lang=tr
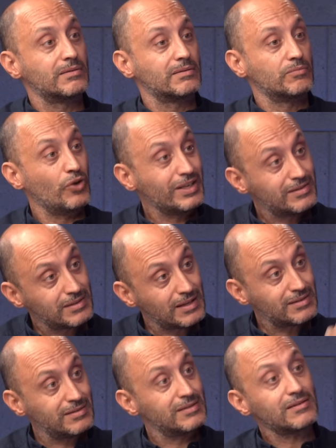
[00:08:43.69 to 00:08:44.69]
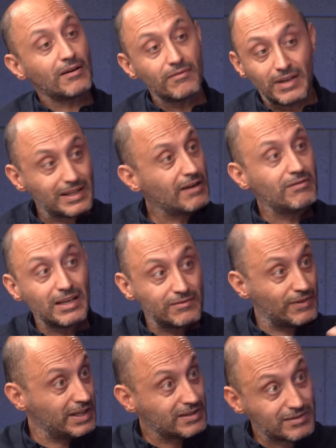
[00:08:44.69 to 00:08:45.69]
müesses nizam ve
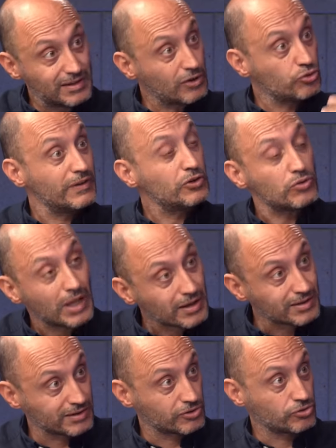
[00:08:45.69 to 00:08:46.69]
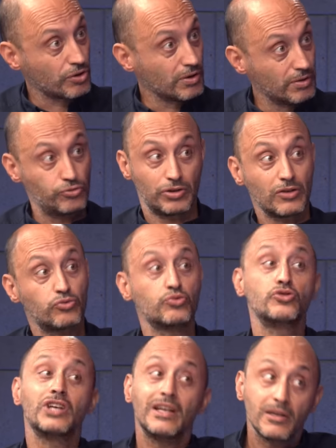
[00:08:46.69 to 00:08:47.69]
devlet ve iktidar güveniyorlar Kılıçdaroğlu'na. Üstelik
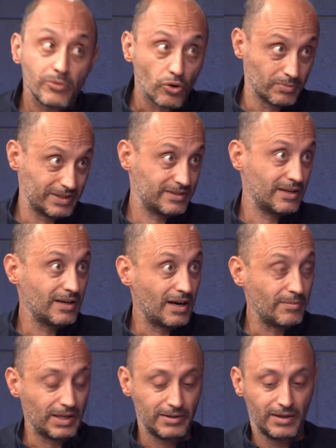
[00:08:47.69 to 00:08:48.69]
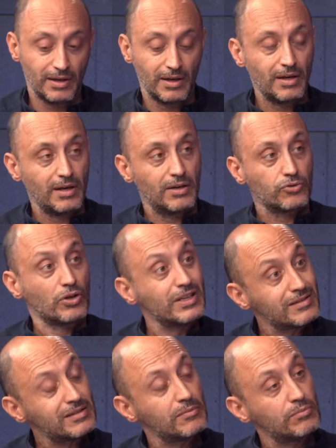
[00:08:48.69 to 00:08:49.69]
Tunceli'de bir olmasına rağmen.
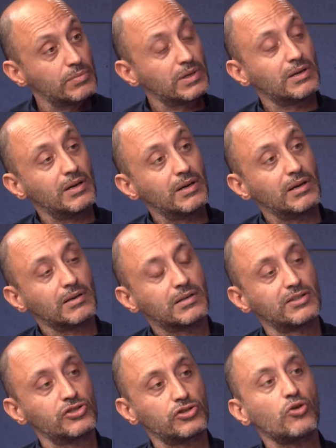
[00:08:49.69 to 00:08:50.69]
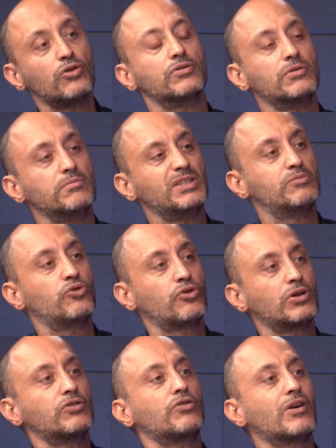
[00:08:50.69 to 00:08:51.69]
Dolayısıyla e, Kılıçdaroğlu'nun bir
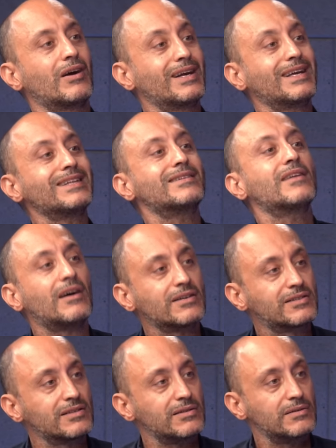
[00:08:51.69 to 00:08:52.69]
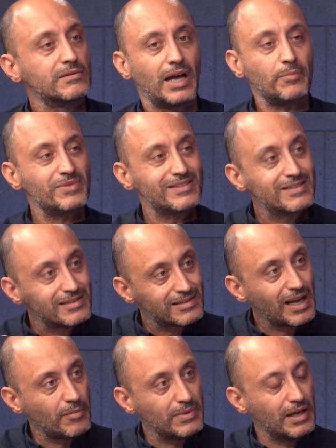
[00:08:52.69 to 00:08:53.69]
bürokrat olarak hareket tarzı hep
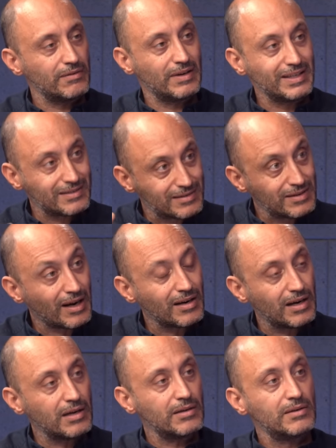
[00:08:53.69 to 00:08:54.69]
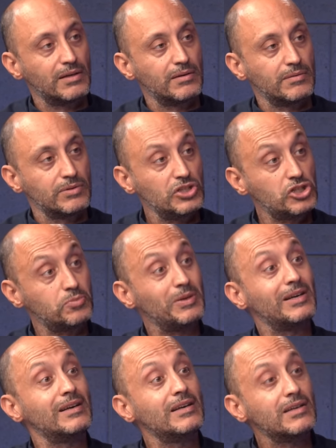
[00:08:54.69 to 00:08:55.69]
sistemle ve iktidarla
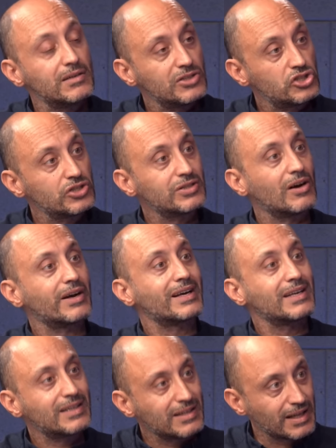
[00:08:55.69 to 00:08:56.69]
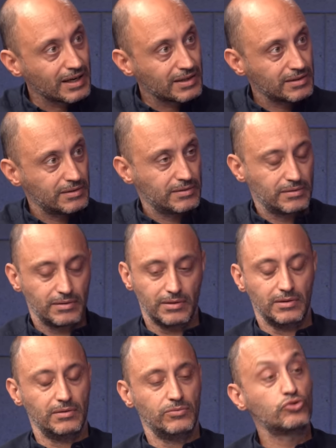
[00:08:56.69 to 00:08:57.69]
işbirliği içinde hareket ederek e,
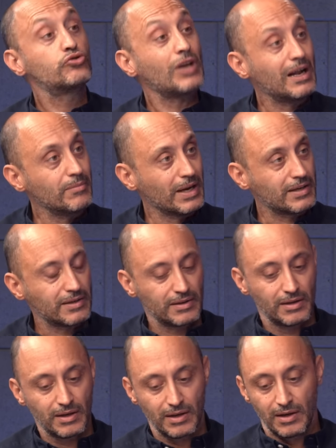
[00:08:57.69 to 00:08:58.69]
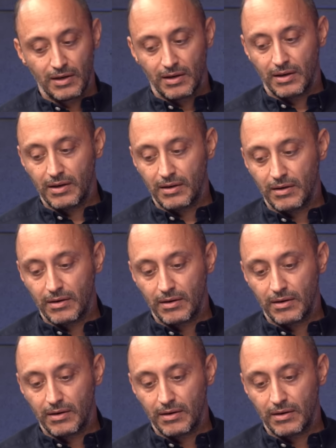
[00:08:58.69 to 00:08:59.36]
yükselmek. E,